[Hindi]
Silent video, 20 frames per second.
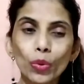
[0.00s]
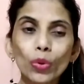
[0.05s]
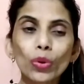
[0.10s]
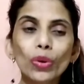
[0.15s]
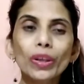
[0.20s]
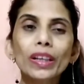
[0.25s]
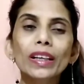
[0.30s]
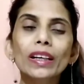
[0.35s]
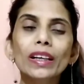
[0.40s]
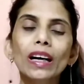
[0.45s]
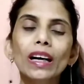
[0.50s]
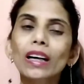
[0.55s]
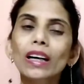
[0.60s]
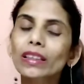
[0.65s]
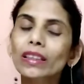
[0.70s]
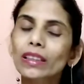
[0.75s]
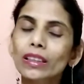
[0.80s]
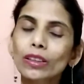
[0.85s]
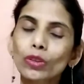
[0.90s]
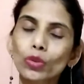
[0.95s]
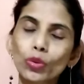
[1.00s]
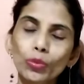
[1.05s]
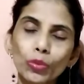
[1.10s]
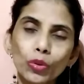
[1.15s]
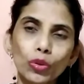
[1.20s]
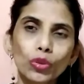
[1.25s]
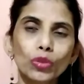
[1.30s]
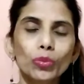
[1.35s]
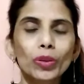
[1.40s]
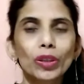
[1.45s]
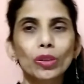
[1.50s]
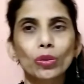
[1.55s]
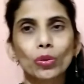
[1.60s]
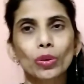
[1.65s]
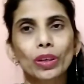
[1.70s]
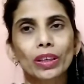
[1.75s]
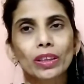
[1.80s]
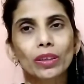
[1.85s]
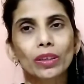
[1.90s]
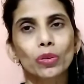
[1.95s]
उन्होंने कहा कि तुम खुद भी
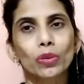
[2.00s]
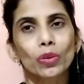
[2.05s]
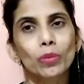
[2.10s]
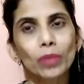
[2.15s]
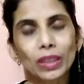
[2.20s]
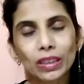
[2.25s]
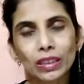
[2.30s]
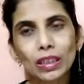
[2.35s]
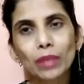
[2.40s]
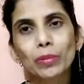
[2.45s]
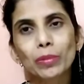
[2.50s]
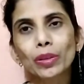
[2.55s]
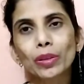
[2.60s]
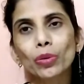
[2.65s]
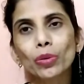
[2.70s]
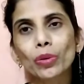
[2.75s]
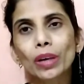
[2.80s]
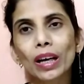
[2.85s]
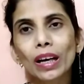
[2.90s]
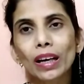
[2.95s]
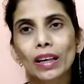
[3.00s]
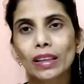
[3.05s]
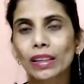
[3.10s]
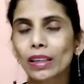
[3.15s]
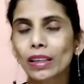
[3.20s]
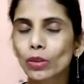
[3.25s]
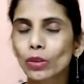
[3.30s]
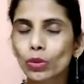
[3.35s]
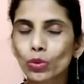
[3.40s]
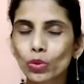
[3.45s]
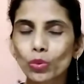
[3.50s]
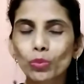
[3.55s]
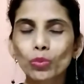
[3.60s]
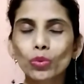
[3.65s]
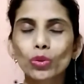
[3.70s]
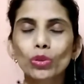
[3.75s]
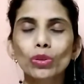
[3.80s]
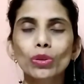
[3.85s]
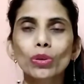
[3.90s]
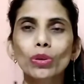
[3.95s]
रो रही हो बच्चा भी रो रहा है या तो तुम
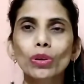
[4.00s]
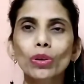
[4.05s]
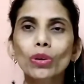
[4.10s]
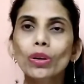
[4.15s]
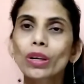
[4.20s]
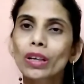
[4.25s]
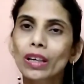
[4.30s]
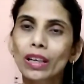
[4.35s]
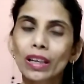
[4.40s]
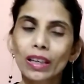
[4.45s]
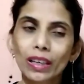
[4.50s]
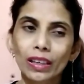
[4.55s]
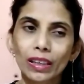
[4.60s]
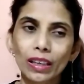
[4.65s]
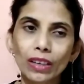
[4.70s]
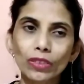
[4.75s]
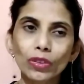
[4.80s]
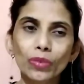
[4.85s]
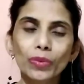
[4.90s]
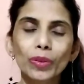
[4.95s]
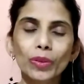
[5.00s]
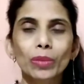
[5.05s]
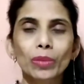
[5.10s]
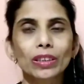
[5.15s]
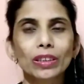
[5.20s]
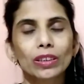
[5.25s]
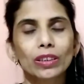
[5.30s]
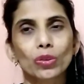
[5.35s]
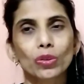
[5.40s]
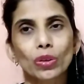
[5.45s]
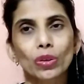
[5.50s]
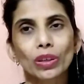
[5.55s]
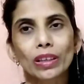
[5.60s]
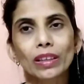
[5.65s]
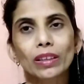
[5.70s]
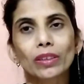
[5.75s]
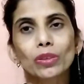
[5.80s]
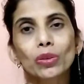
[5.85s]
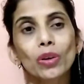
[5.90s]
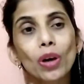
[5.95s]
खुद रो लो या तो फिर बच्चे को
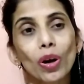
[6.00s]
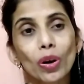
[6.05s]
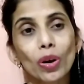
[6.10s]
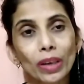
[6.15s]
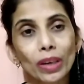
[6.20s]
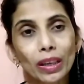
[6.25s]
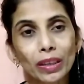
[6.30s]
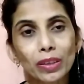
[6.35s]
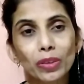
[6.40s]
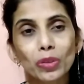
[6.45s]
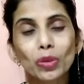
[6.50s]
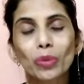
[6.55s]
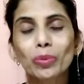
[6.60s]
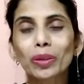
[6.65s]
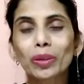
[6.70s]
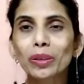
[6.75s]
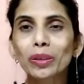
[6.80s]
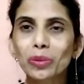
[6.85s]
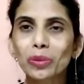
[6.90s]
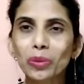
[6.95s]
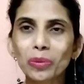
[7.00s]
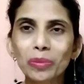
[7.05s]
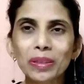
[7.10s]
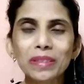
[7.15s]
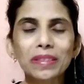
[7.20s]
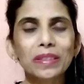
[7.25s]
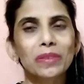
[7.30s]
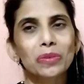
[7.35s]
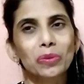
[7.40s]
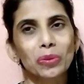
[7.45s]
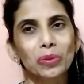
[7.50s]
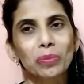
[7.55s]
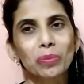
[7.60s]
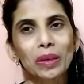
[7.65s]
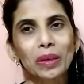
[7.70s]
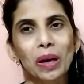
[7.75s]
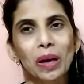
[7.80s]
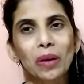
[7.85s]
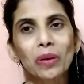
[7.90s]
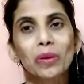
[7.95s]
रुलने दो और नहीं तो फिर तुम इसे दूध
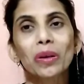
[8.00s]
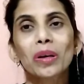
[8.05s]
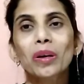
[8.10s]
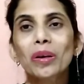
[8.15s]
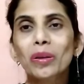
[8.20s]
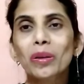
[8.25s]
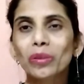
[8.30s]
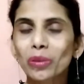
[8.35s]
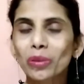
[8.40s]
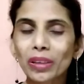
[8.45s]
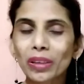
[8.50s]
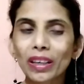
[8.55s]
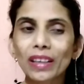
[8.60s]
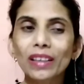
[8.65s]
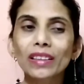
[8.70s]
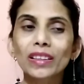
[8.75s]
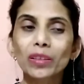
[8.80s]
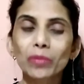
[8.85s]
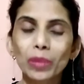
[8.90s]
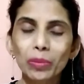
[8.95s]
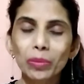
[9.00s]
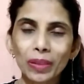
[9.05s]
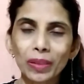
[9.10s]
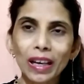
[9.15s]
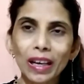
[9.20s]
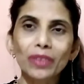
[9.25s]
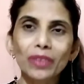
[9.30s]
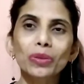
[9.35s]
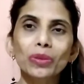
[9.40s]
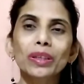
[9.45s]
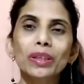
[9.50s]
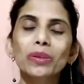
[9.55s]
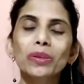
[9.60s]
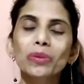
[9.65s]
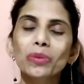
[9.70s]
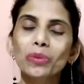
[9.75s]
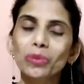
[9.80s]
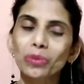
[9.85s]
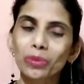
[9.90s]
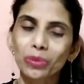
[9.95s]
पिलाओ तो कह रही थी मैं पिला तो रही
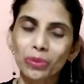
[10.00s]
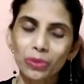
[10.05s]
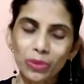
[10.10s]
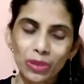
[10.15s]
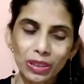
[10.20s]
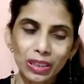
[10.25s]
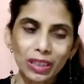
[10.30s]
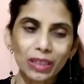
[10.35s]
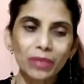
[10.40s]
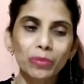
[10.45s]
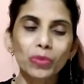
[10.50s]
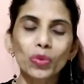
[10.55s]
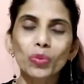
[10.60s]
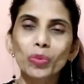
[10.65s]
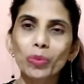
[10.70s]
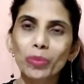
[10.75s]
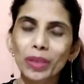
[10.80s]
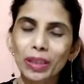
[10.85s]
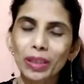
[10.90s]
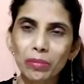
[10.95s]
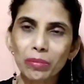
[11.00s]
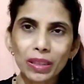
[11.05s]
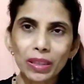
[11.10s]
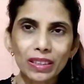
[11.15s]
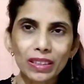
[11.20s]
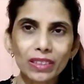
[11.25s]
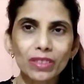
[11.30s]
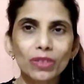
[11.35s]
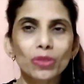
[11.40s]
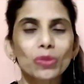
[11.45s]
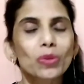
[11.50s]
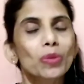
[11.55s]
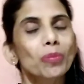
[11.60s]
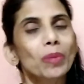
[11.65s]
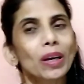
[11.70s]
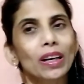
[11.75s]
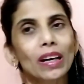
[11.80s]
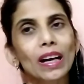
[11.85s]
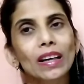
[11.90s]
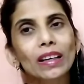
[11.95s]
हूँ उसके मुंह में मैंने ब्रेस्ट को
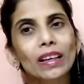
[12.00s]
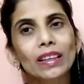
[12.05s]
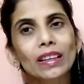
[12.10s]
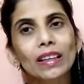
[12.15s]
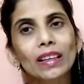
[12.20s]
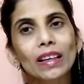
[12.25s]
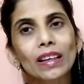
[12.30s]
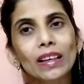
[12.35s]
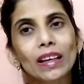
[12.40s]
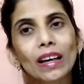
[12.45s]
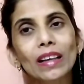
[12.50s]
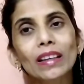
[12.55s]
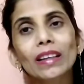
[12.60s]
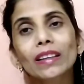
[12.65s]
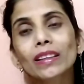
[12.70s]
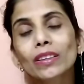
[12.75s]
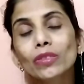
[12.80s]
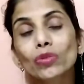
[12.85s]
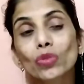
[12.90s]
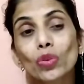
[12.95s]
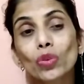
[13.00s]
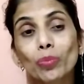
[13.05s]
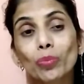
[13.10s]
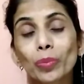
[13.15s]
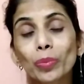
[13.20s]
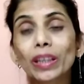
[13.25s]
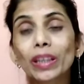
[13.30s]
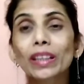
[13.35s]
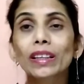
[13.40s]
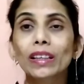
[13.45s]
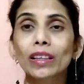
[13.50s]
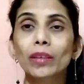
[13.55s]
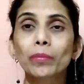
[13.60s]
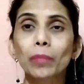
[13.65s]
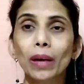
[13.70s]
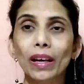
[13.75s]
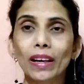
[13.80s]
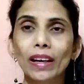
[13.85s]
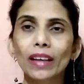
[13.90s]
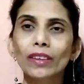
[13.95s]
पकड़ा करके रखा है लेकिन वो पी नहीं
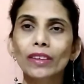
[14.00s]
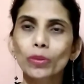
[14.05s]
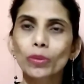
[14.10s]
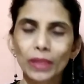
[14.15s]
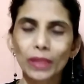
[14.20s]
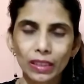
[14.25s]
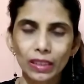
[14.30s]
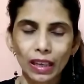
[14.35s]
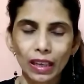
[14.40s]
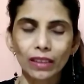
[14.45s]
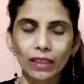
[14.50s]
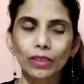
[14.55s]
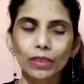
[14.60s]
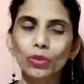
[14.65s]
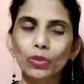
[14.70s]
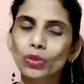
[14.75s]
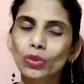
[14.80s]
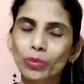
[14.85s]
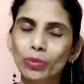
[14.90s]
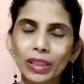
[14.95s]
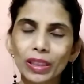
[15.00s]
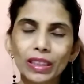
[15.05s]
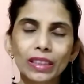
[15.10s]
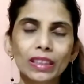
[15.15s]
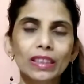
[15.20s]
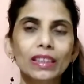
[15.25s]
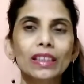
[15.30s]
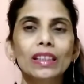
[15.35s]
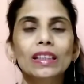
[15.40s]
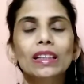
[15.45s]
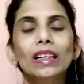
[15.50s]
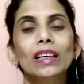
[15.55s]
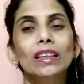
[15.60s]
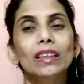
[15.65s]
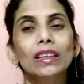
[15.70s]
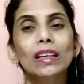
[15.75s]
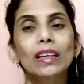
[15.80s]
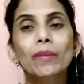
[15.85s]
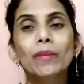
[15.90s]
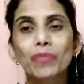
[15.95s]
पा रहा है तो मैं क्या करूँ तो मेरी दी ने क्या
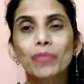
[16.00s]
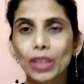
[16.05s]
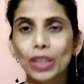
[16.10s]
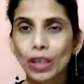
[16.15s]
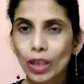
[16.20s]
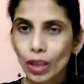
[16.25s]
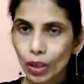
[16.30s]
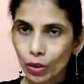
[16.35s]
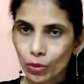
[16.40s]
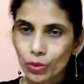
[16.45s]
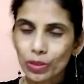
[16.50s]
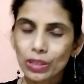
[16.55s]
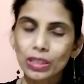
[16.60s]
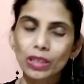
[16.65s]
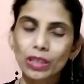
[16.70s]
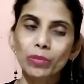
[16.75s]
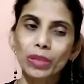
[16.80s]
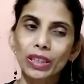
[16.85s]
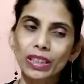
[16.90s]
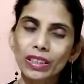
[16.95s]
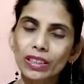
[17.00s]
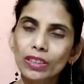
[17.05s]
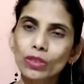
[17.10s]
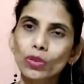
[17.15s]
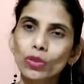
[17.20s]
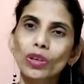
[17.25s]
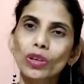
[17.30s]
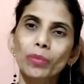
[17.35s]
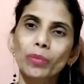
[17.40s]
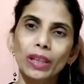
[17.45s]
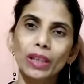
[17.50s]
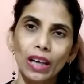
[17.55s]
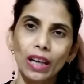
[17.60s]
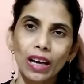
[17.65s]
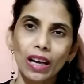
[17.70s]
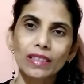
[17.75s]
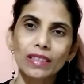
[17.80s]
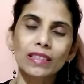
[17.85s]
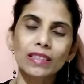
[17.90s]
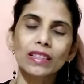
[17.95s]
किया उसके ब्रेस्ट को अपने
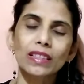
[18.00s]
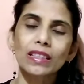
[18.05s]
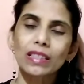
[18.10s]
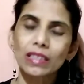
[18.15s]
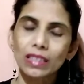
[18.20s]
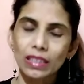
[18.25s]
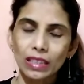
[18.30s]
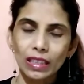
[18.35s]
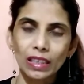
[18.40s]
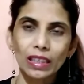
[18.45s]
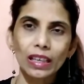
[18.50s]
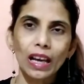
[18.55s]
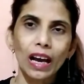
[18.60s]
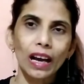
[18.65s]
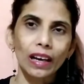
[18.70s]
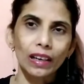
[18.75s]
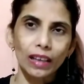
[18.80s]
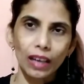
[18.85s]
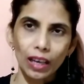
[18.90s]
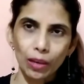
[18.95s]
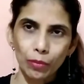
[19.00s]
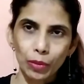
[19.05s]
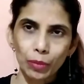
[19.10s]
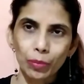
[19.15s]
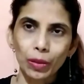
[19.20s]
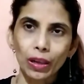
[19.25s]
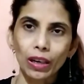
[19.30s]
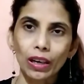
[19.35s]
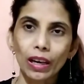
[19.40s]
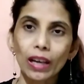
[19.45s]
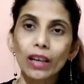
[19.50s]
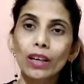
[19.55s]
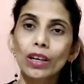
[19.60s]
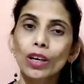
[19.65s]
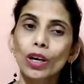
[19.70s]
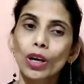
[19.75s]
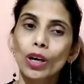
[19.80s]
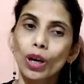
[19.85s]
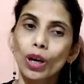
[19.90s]
हाथ से सी आकार में पकड़ा